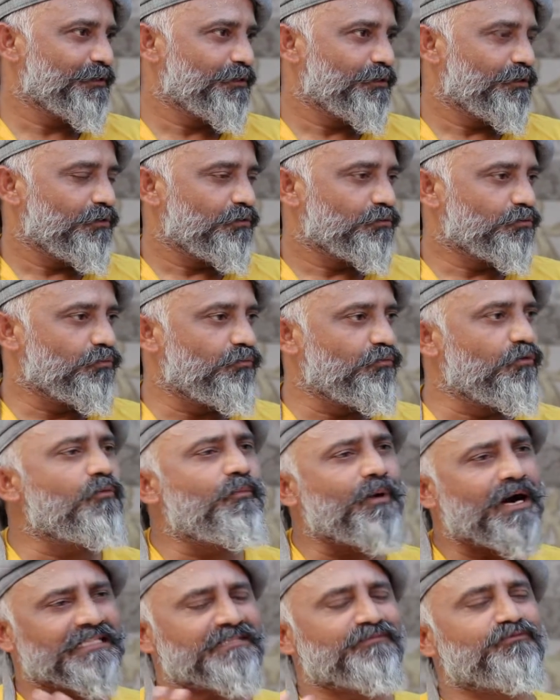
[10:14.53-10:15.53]
जी जी तो वो
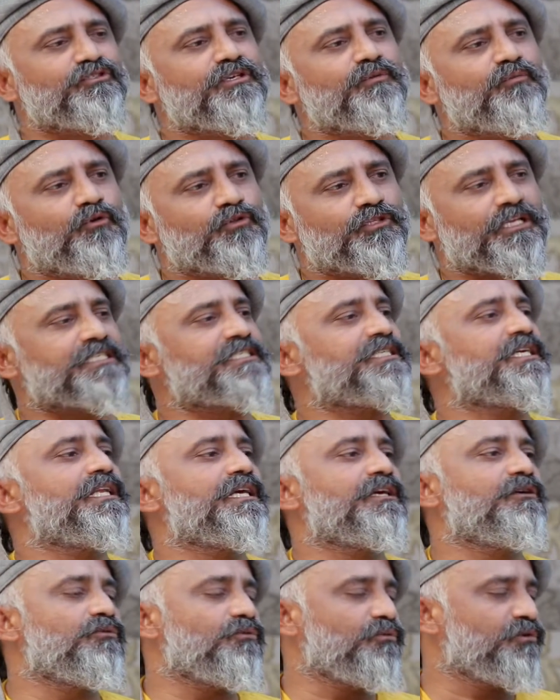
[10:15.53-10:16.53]
बात मुझे बहुत अच्छी
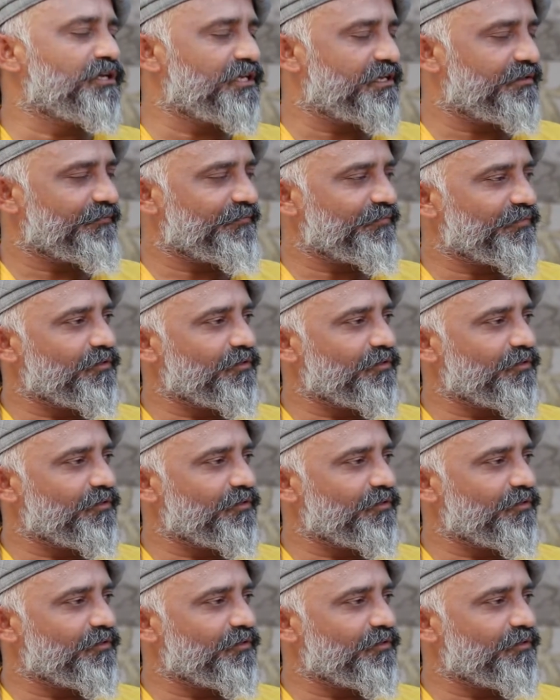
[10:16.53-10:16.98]
लगी उनकी